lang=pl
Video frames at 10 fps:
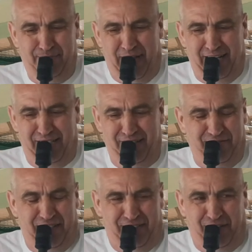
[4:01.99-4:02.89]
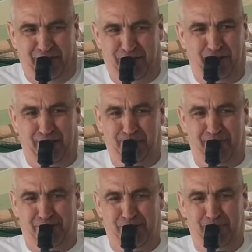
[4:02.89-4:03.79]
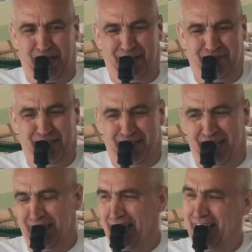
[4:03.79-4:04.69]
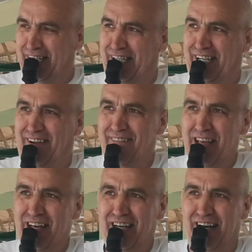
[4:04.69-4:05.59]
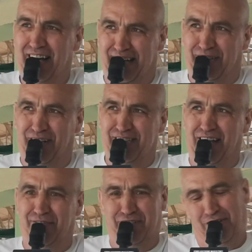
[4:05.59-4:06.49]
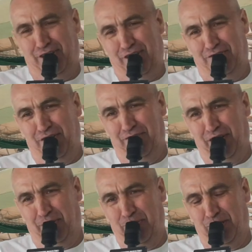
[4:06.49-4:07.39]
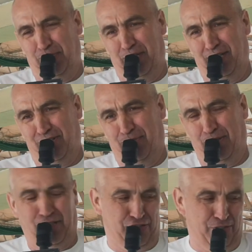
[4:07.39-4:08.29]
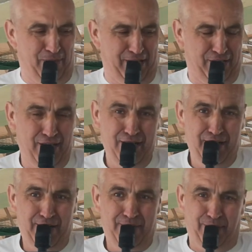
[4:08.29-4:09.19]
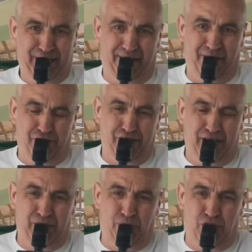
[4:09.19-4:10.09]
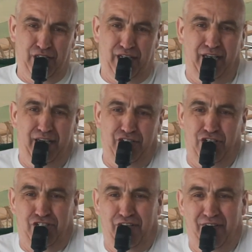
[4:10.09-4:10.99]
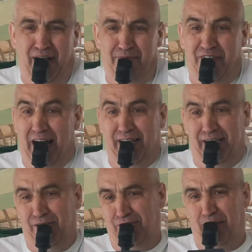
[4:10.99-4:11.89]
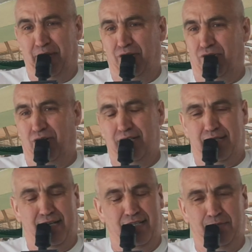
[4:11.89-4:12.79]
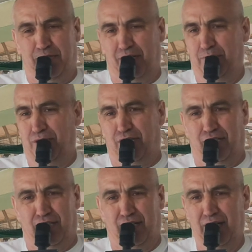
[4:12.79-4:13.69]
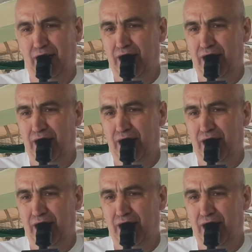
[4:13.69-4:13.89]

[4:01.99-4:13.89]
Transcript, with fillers: bardziej, więcej wigory mam w sobie, więcej energii, a to jest najważniejsze w tym wieku, żeby, żeby się trzymać Pozdrawiam wszystkie drużyny i życzę Wam walki do samego końca i nie przejmujcie się.